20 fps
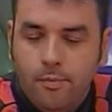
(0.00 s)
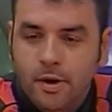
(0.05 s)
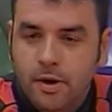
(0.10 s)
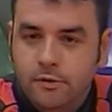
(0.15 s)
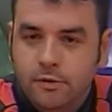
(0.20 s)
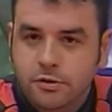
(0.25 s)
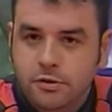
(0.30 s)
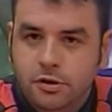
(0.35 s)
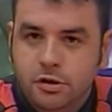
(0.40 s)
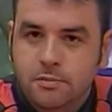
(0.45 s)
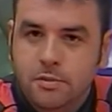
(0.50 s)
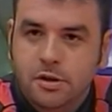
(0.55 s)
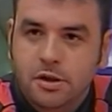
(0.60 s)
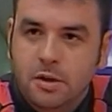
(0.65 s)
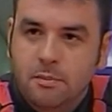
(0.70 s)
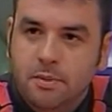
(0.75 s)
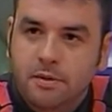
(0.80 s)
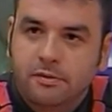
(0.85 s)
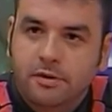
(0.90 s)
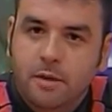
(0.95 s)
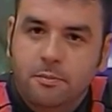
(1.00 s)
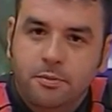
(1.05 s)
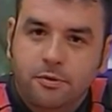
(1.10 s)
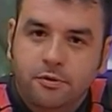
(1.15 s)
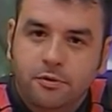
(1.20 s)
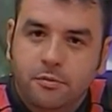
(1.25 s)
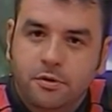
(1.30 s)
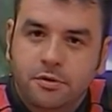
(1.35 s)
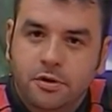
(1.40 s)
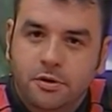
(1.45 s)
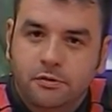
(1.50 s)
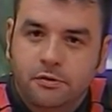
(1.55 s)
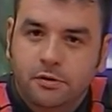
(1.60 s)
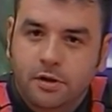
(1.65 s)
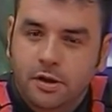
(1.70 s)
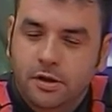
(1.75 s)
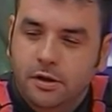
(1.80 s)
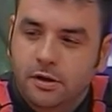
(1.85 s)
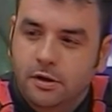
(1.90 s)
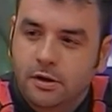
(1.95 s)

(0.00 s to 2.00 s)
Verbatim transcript: Mas acho que também tem que passar por cima disso. Tem que...